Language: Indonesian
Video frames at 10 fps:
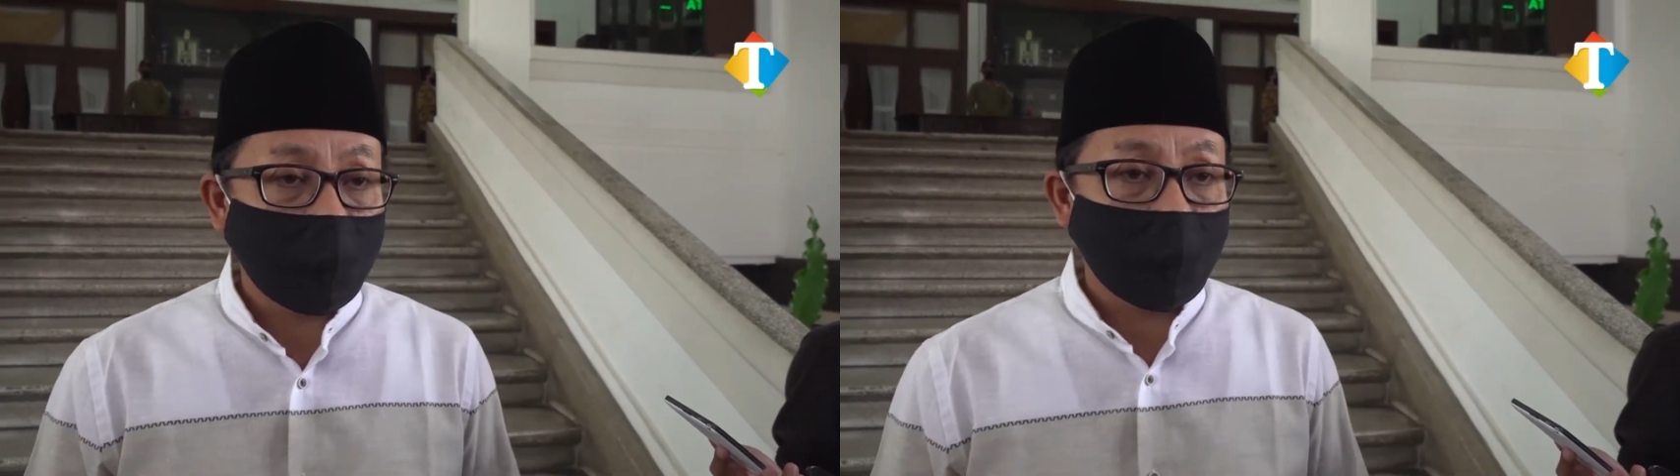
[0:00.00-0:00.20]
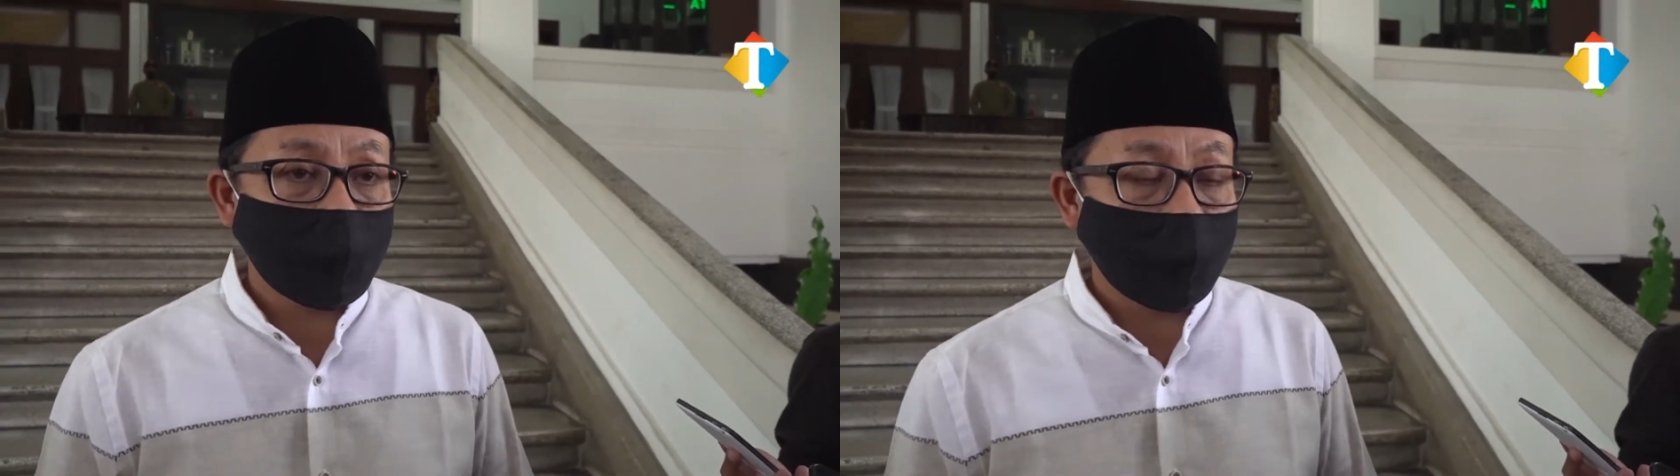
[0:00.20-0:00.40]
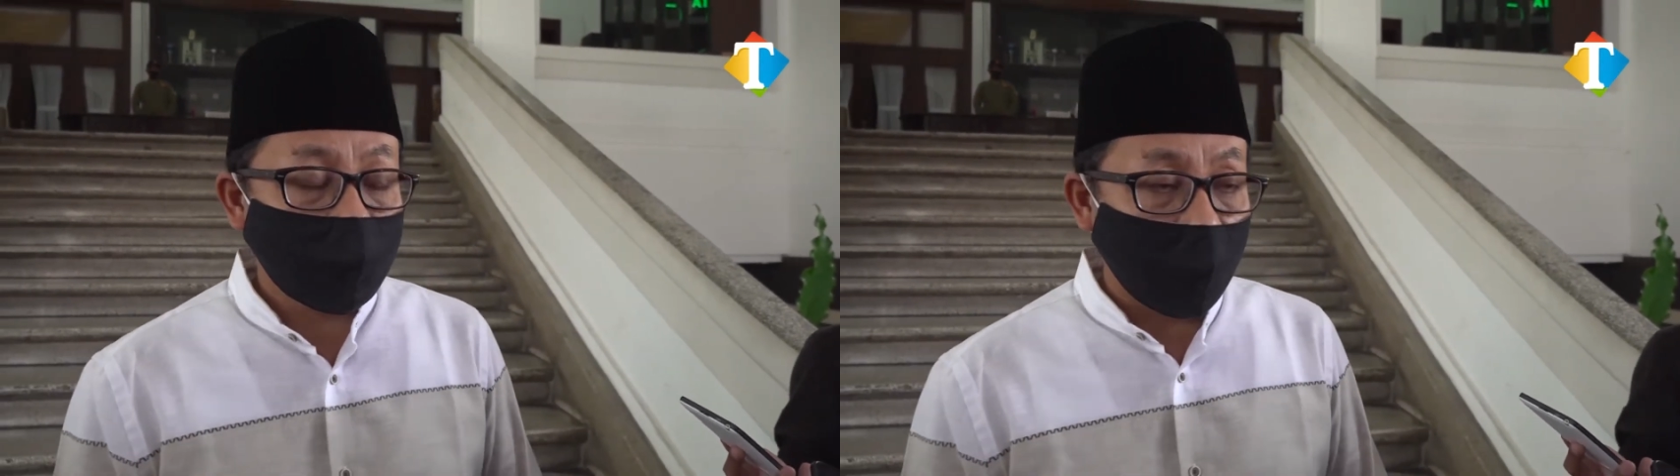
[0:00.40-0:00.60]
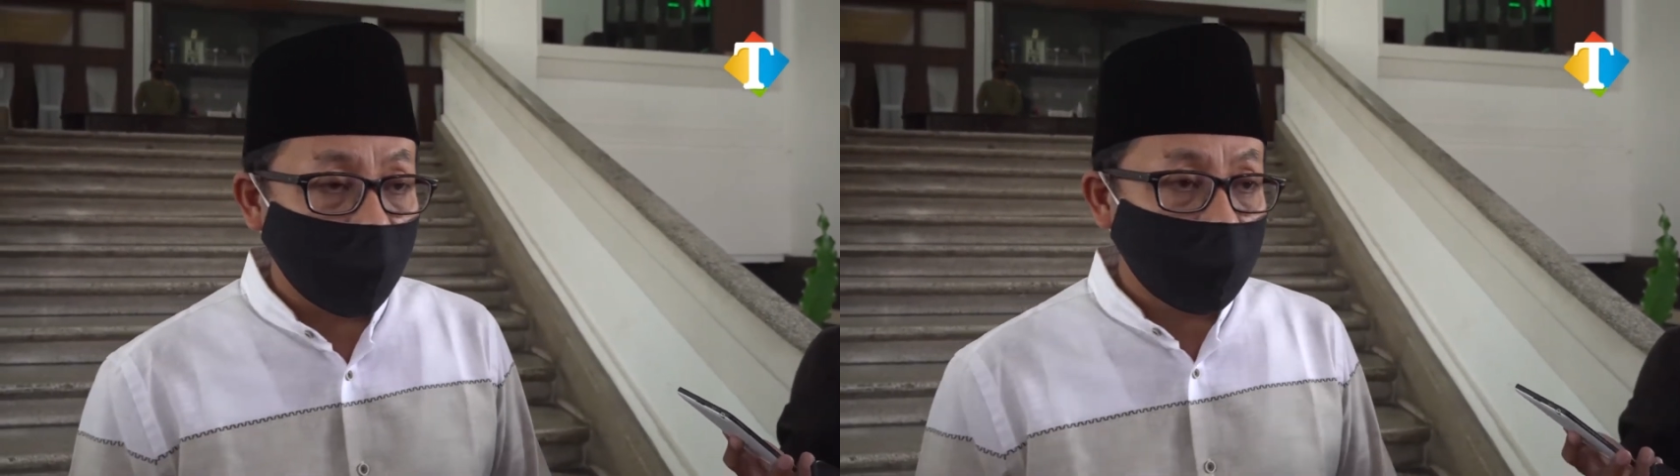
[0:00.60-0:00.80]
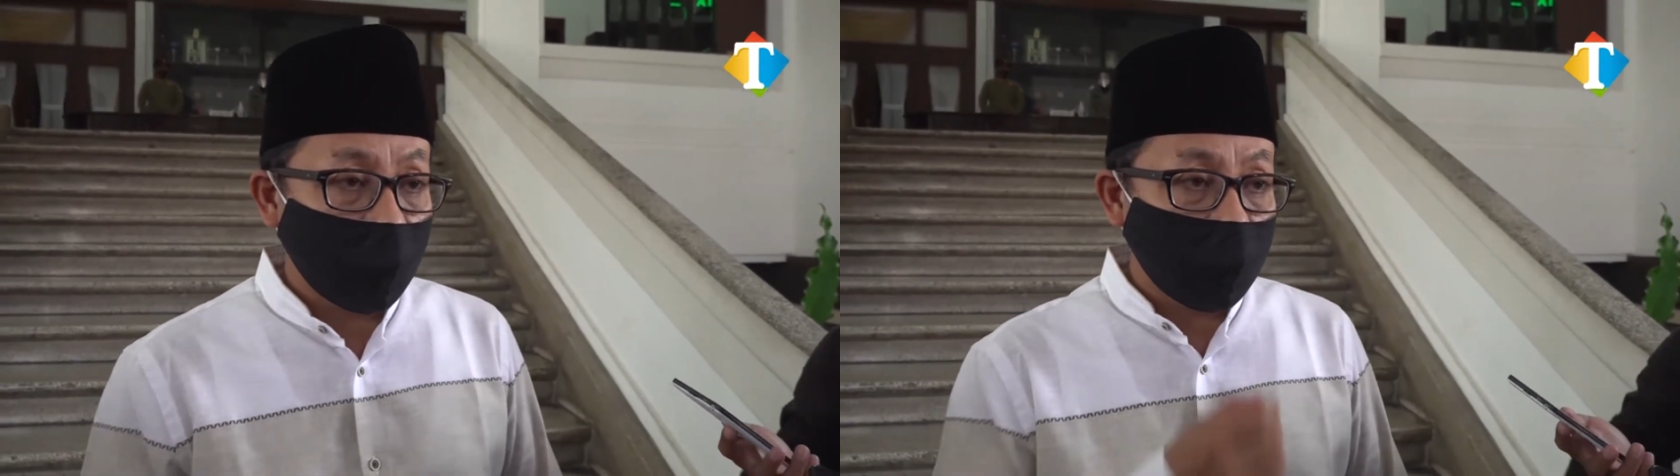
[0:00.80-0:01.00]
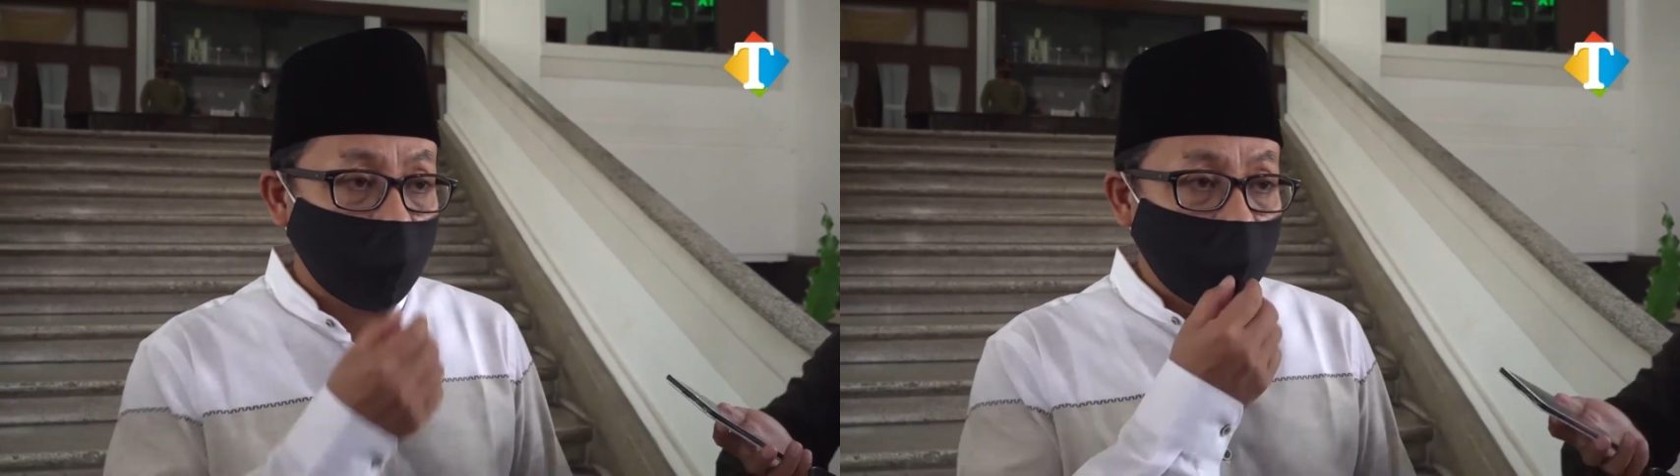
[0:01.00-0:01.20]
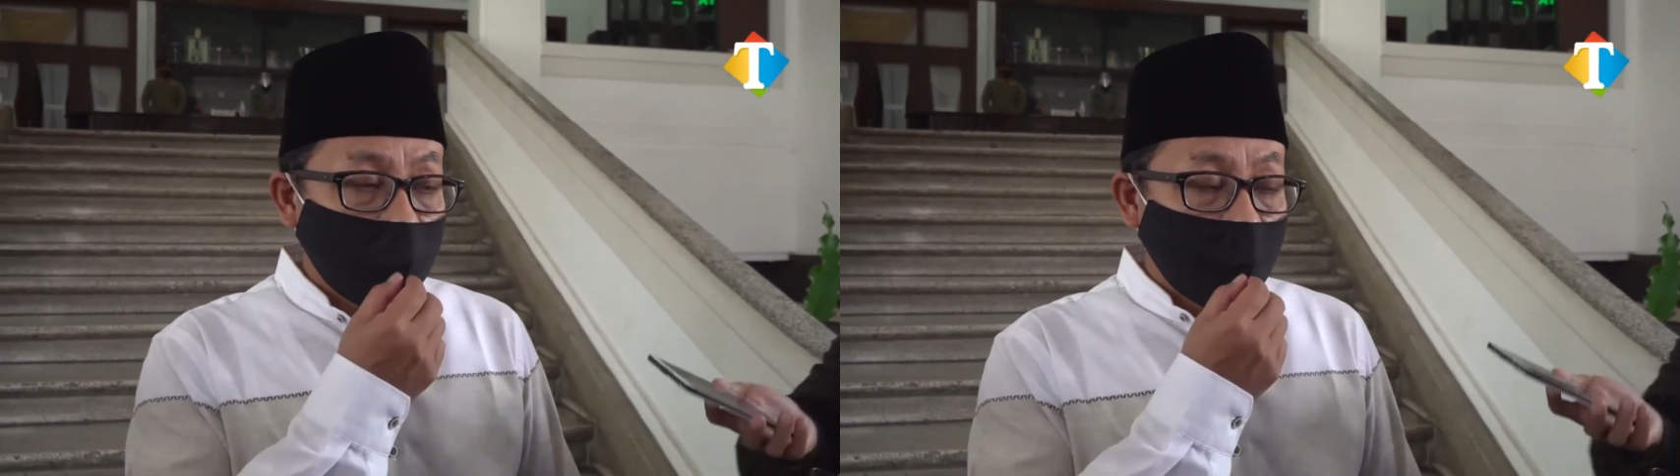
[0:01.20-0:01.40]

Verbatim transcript: setahunnya itu